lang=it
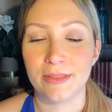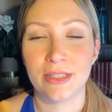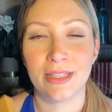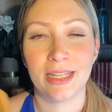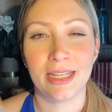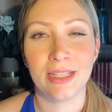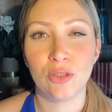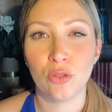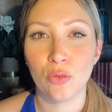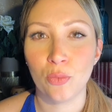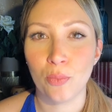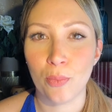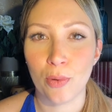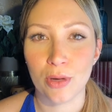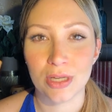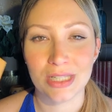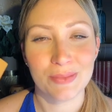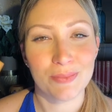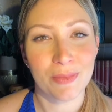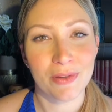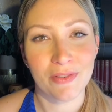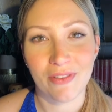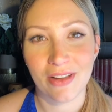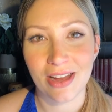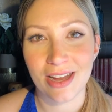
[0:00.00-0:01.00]
tende un po' a
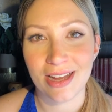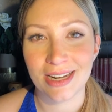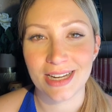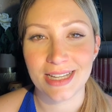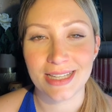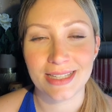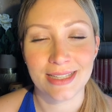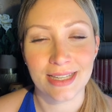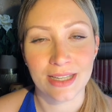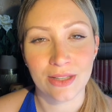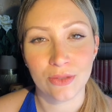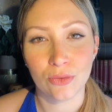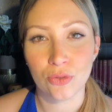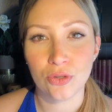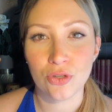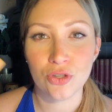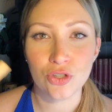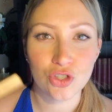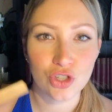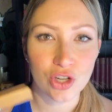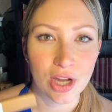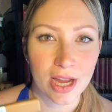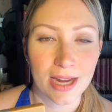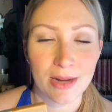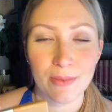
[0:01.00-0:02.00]
sbavare essendo in
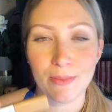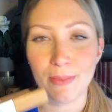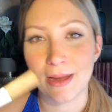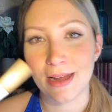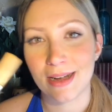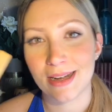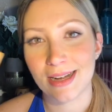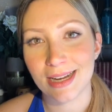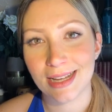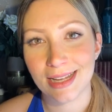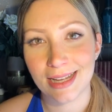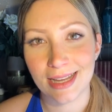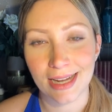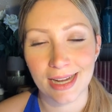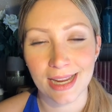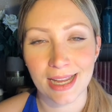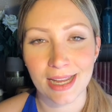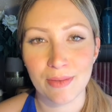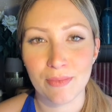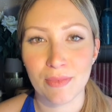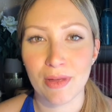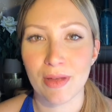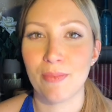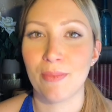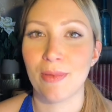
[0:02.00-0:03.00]
gel barra
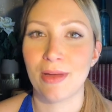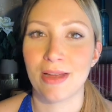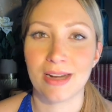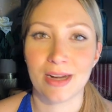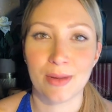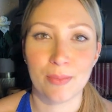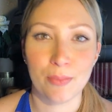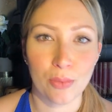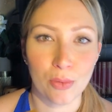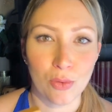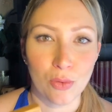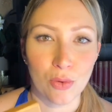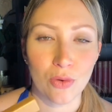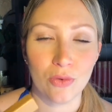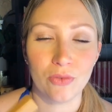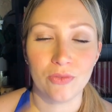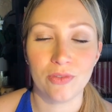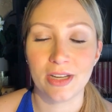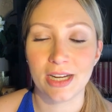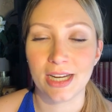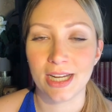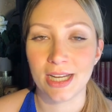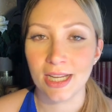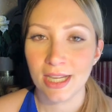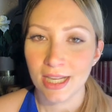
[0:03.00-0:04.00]
crema barra
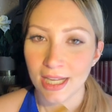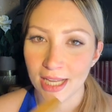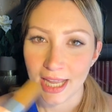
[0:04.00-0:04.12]
polvere